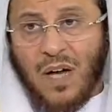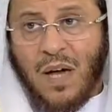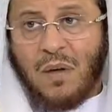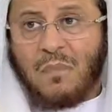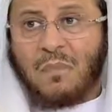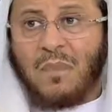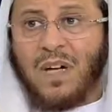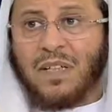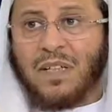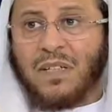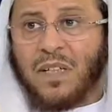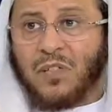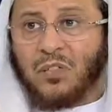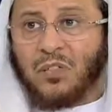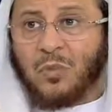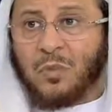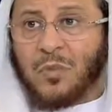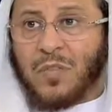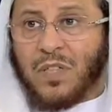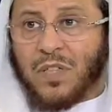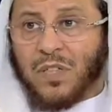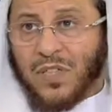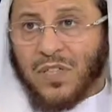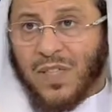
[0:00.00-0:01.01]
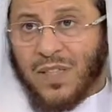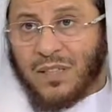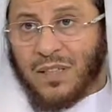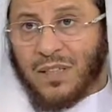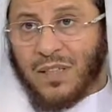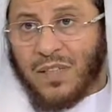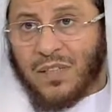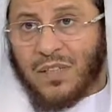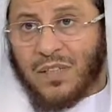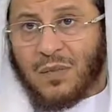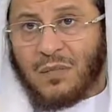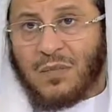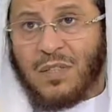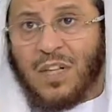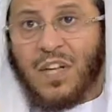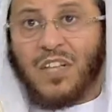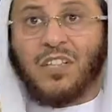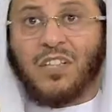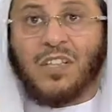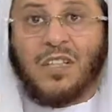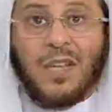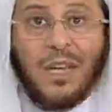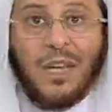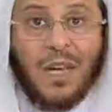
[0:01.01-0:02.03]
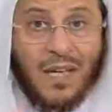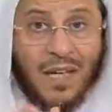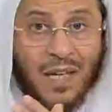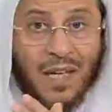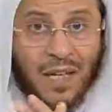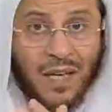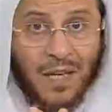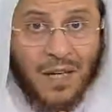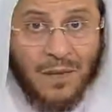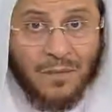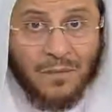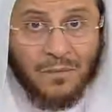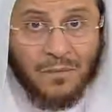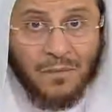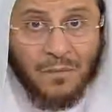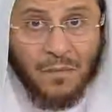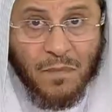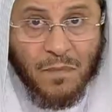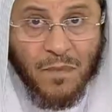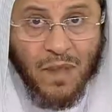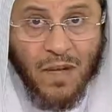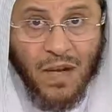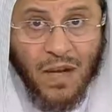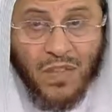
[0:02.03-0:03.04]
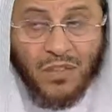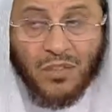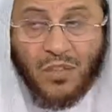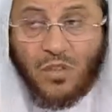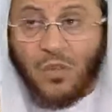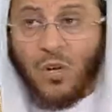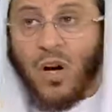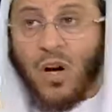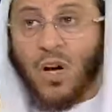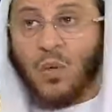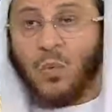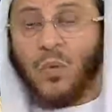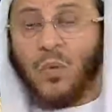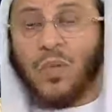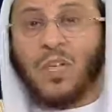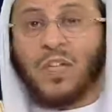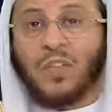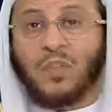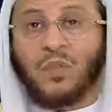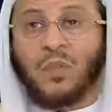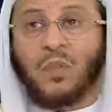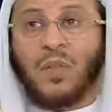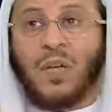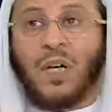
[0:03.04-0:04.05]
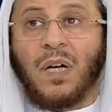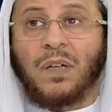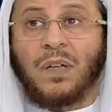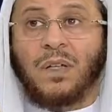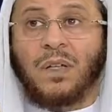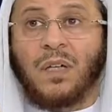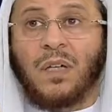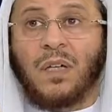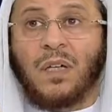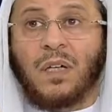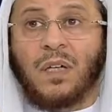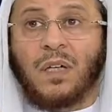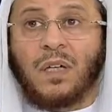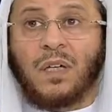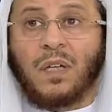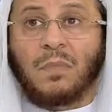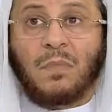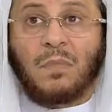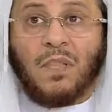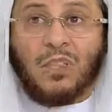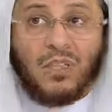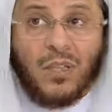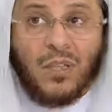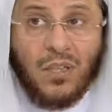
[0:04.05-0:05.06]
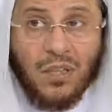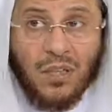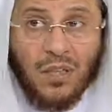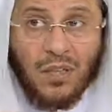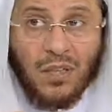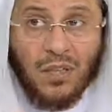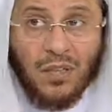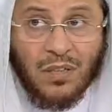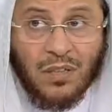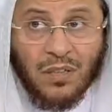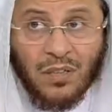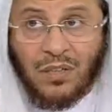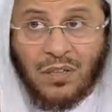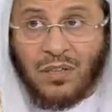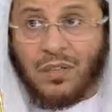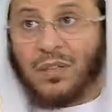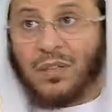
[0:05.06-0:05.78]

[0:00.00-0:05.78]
أما أن يكتب الإنسان الاسم لأجل الرياء حتى يقال والله فلان ما شاء الله